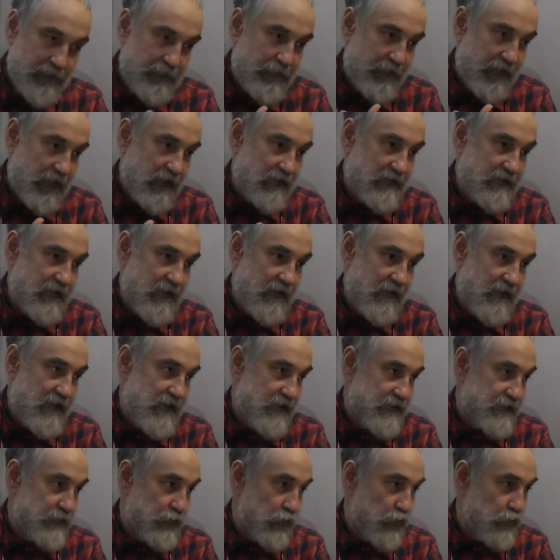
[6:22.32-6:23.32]
фрактальная
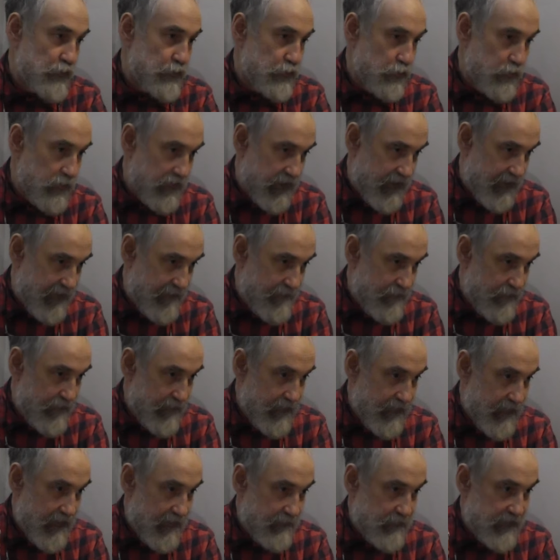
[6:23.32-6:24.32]
структура –
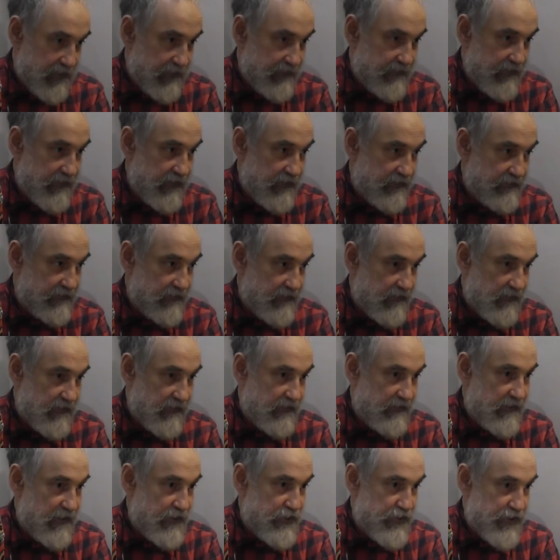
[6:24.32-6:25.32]
обладает э,
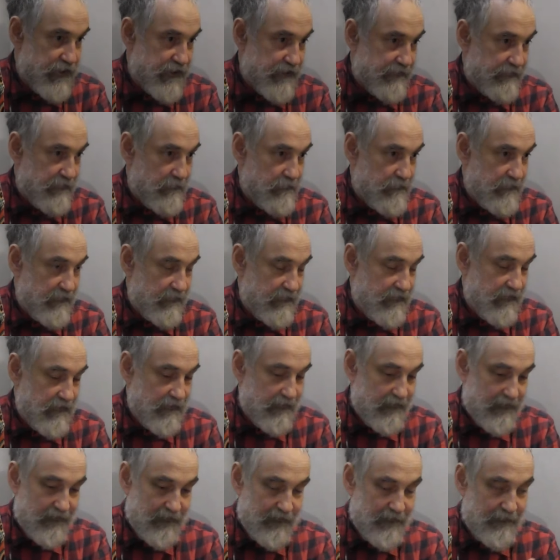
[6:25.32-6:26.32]
качеством
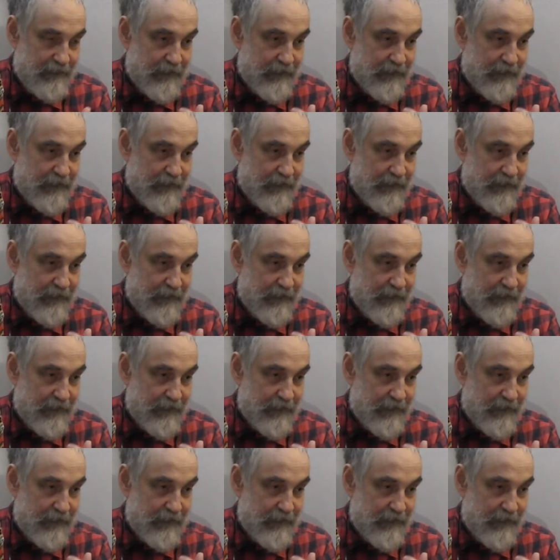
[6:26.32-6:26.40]
э,